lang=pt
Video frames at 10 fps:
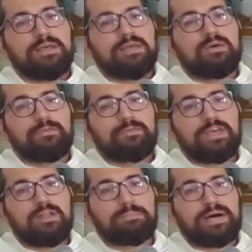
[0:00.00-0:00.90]
E o
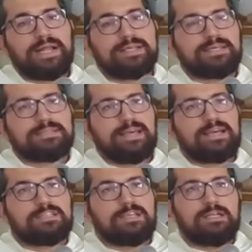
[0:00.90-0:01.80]
filho parece até
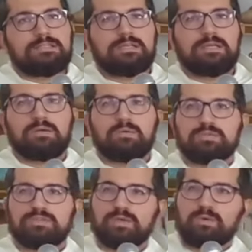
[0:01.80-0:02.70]
a gente, né,
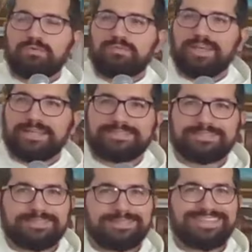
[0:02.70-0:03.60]
quando se confessa.